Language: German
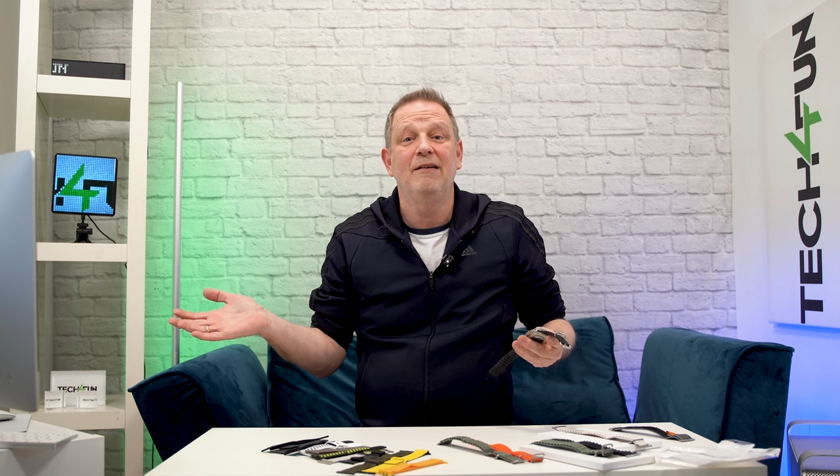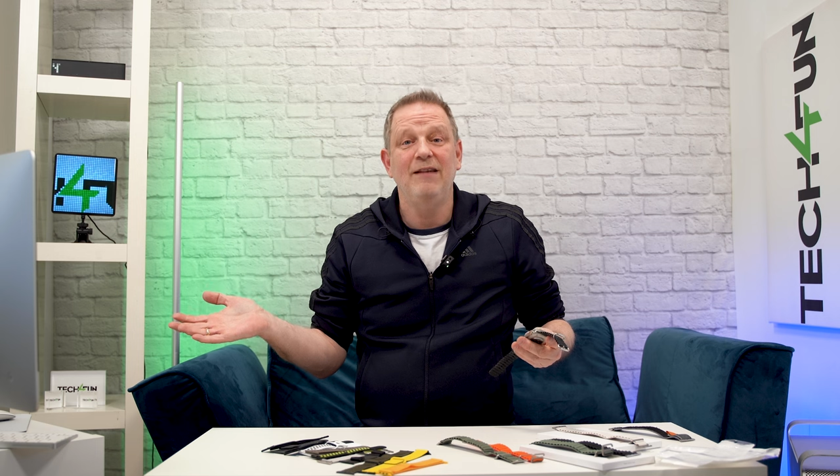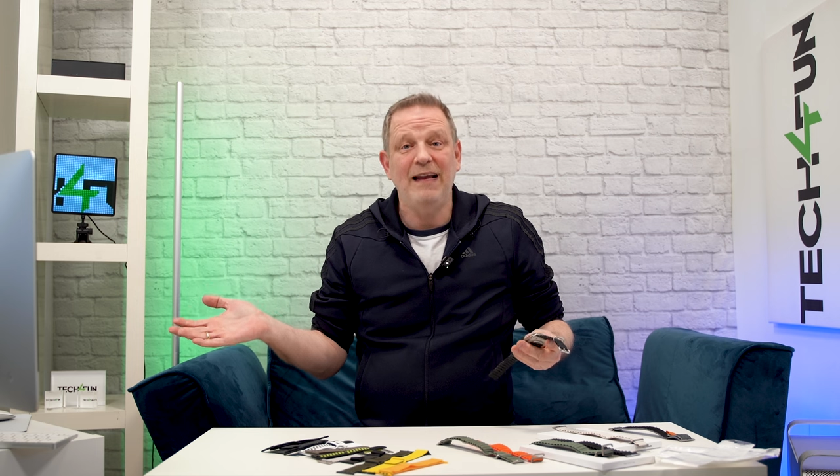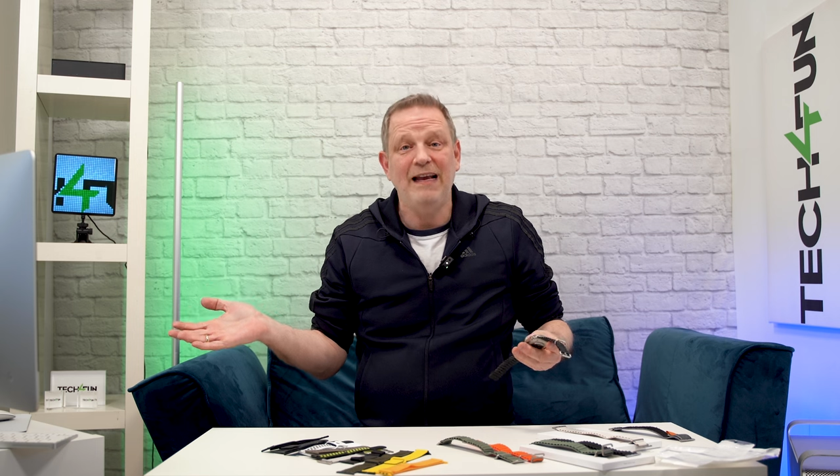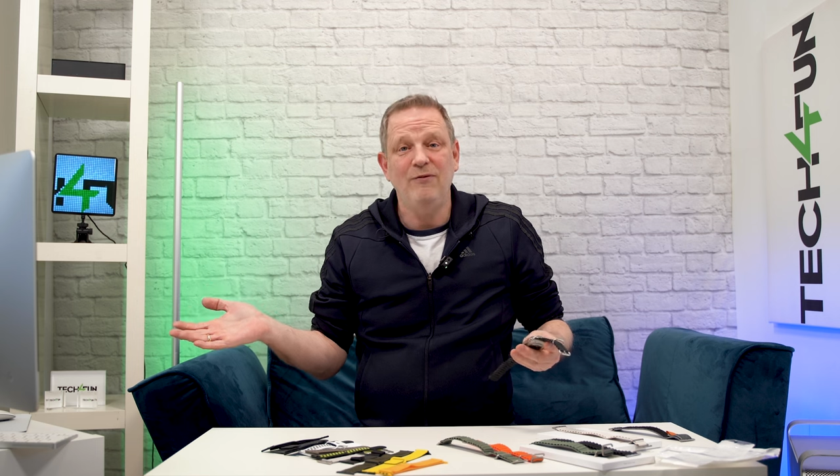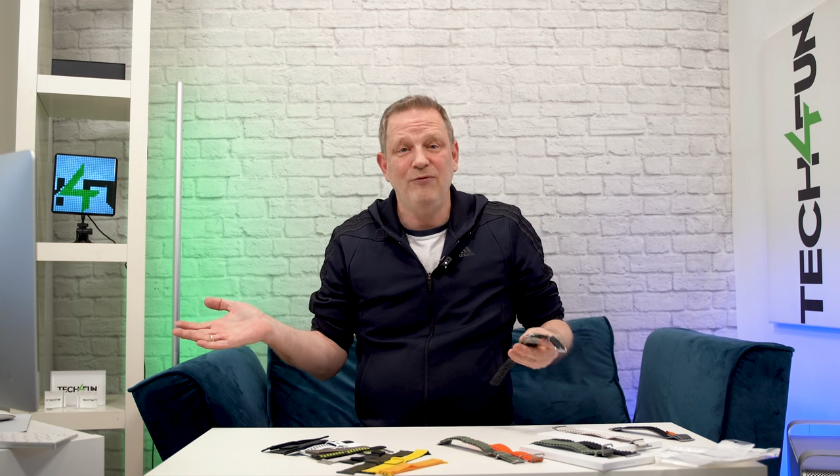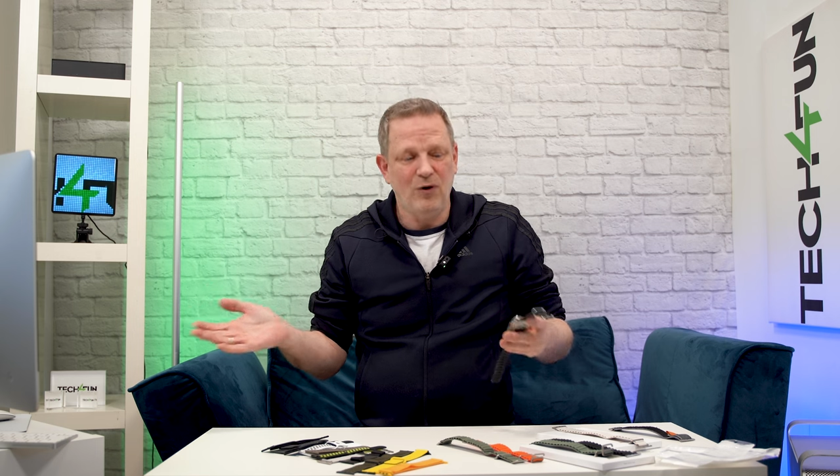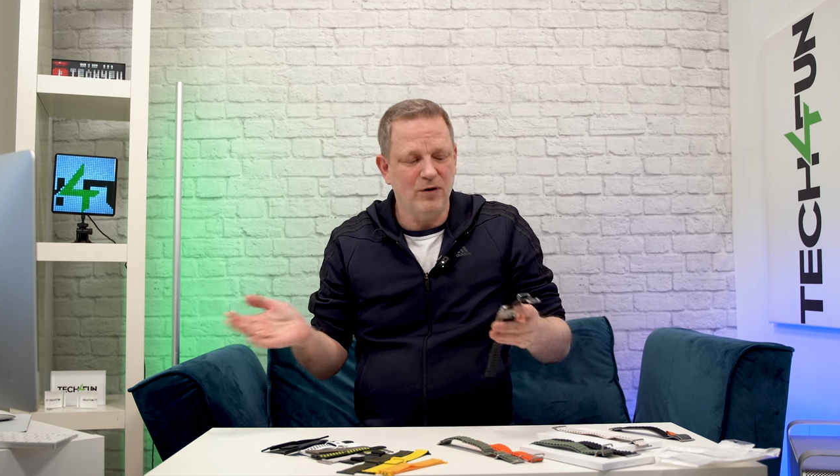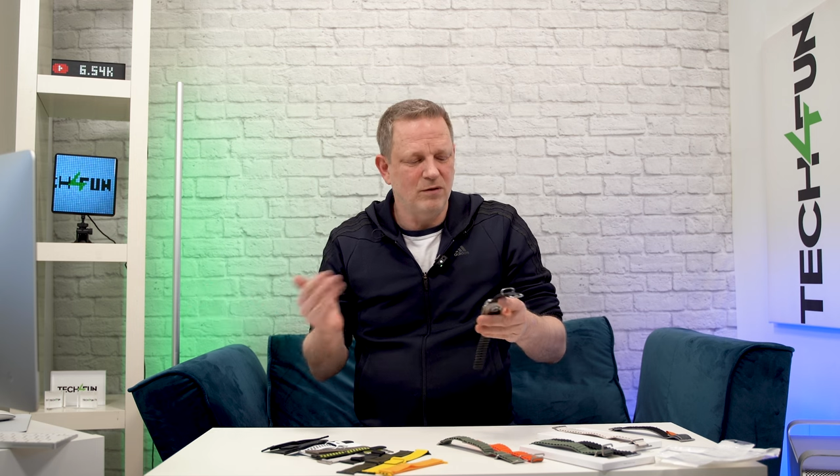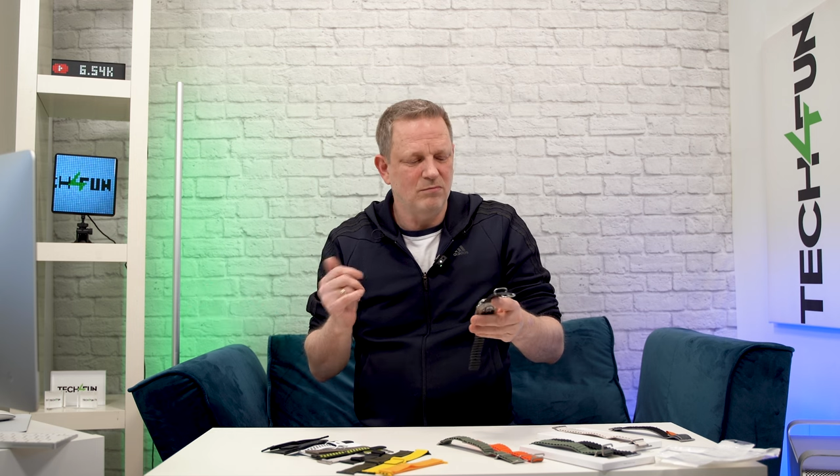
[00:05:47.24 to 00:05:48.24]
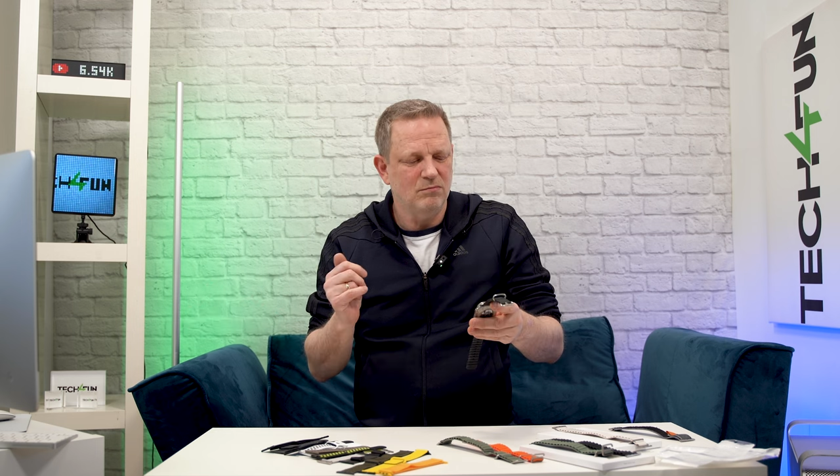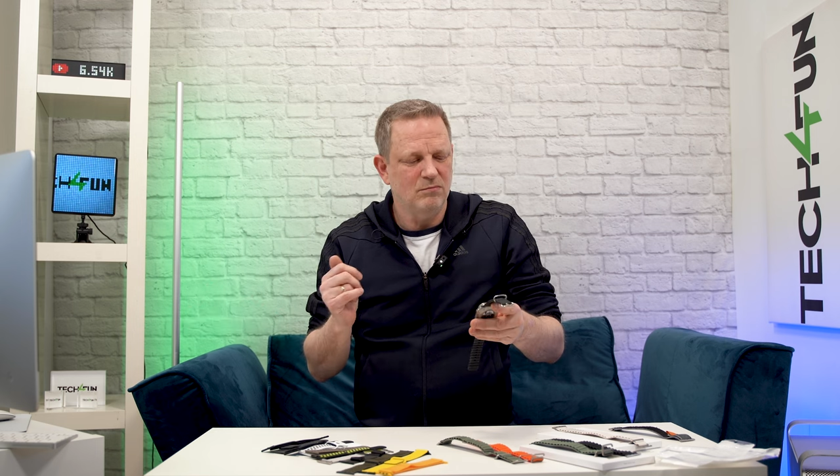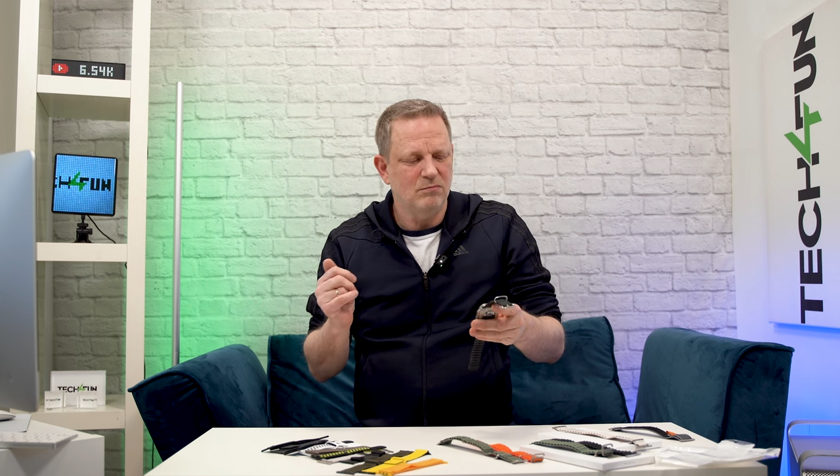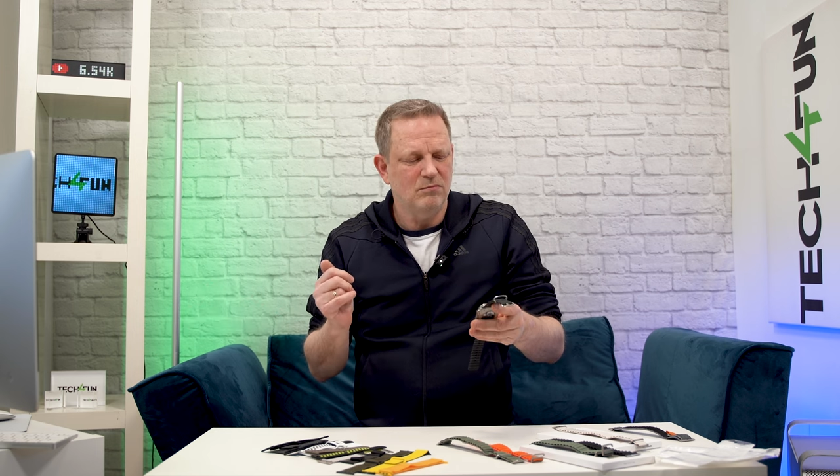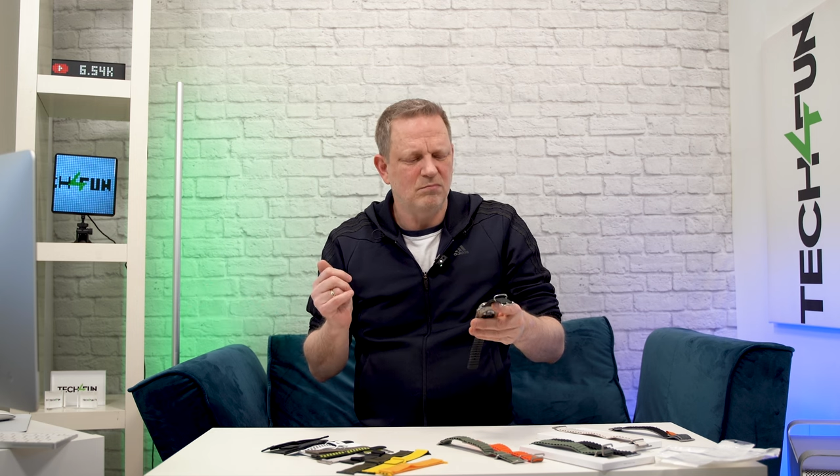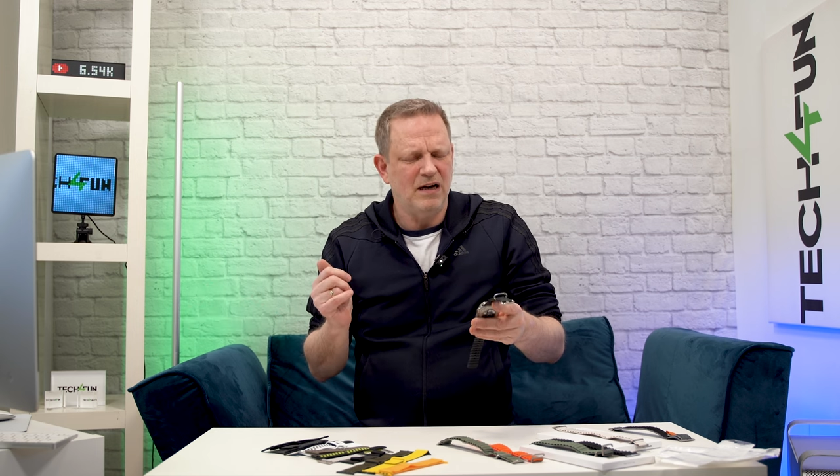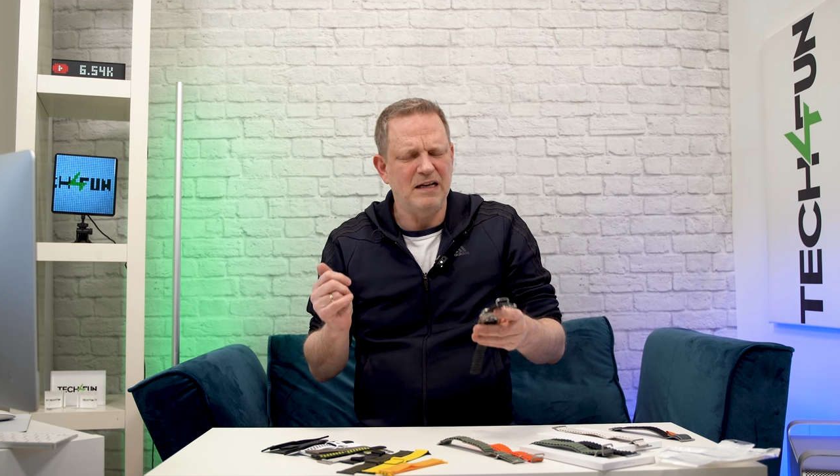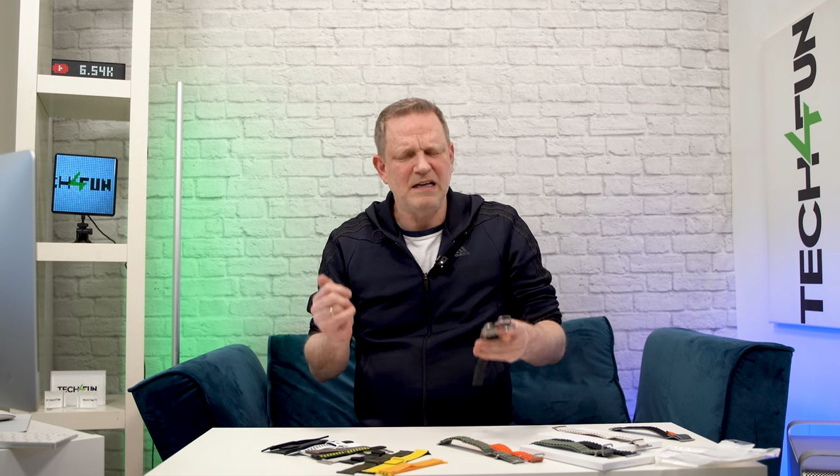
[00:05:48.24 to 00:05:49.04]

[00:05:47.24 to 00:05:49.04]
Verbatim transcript: wir reden von bei